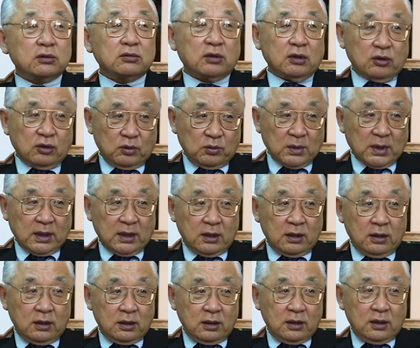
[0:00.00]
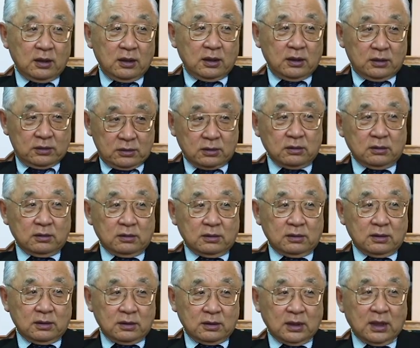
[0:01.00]
るんですよ今。うん、う
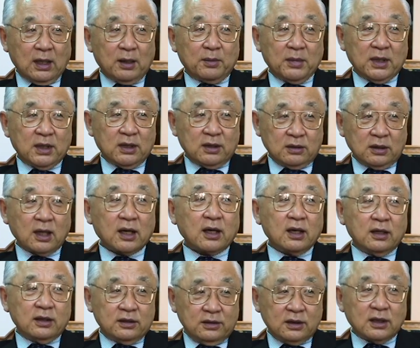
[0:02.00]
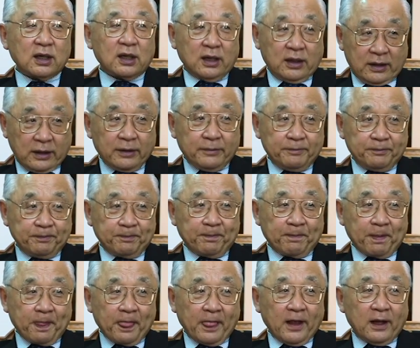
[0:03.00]
ラーメン屋居酒屋そうで